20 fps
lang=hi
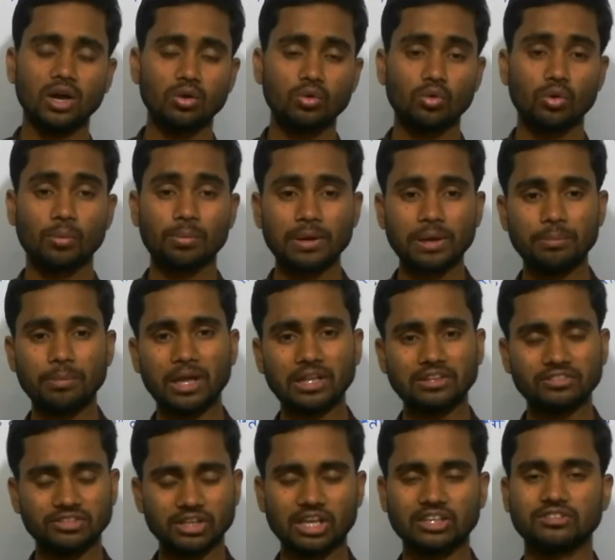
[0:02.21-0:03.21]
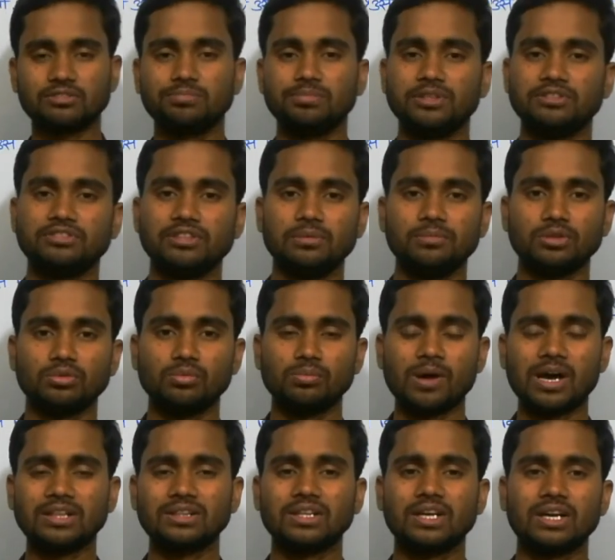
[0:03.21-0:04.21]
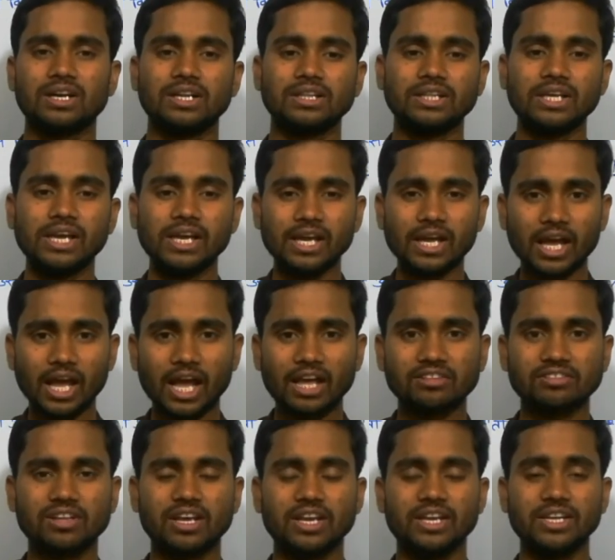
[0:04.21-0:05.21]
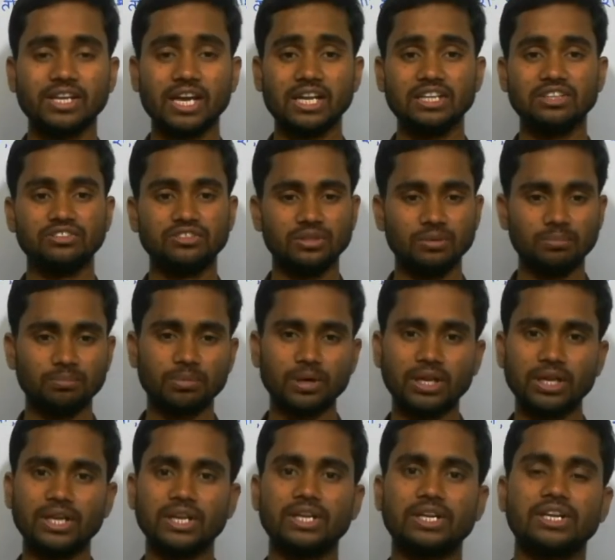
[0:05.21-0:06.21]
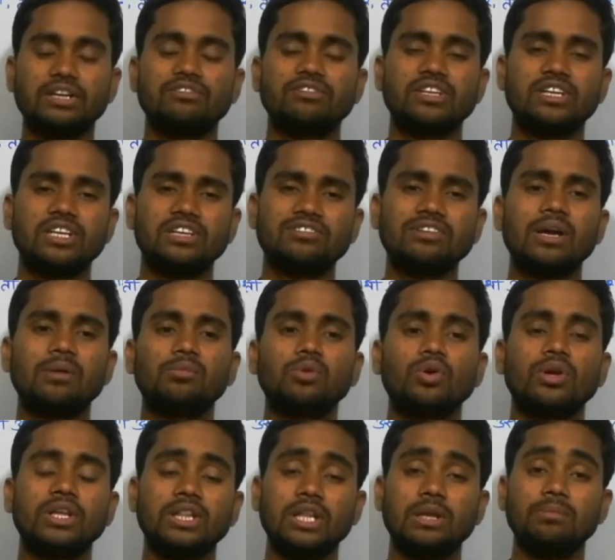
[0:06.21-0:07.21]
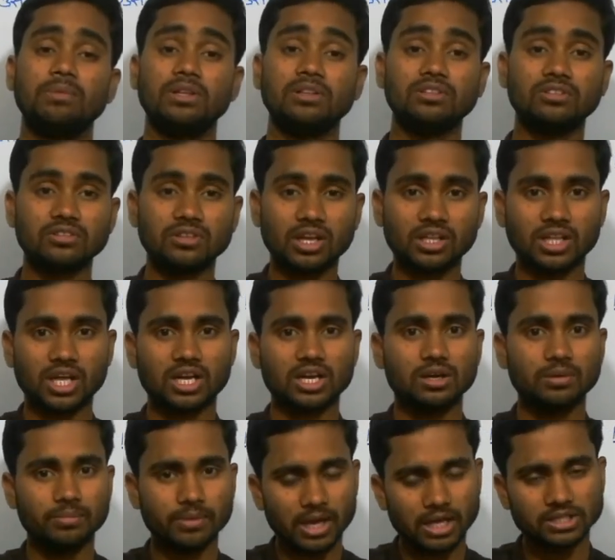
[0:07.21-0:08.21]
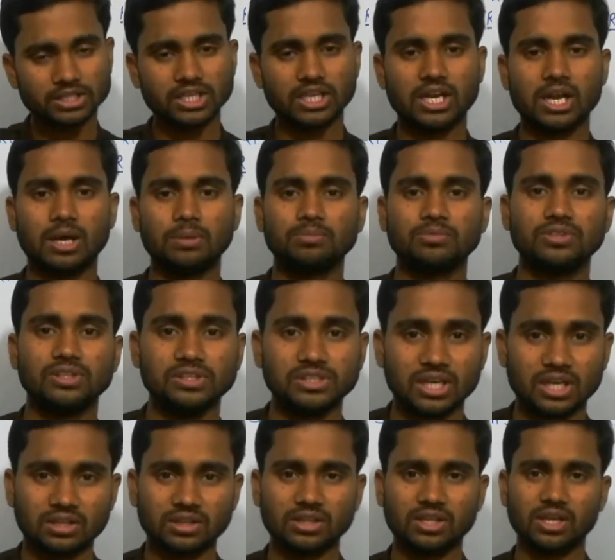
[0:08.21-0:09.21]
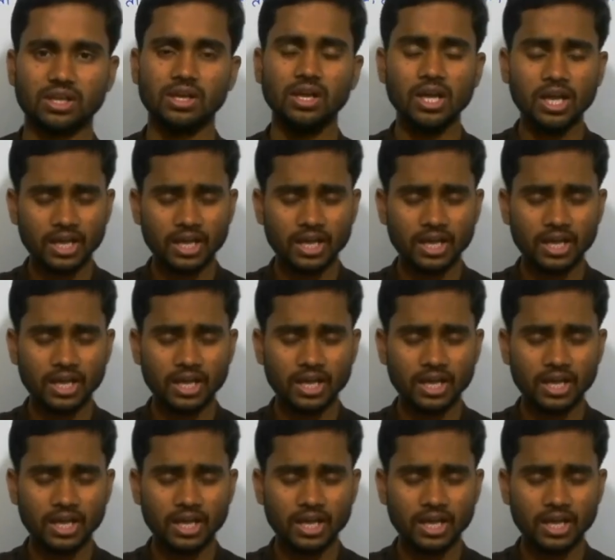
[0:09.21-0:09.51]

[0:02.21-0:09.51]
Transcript: ग्रुप टी मैथ्स स्पेशल में तो बात कर लेते हैं एस आई यानी सिंपल इंटरेस्ट की जिसे हम लोग हिंदी में साधारण ब्याज के नाम से जानते हैं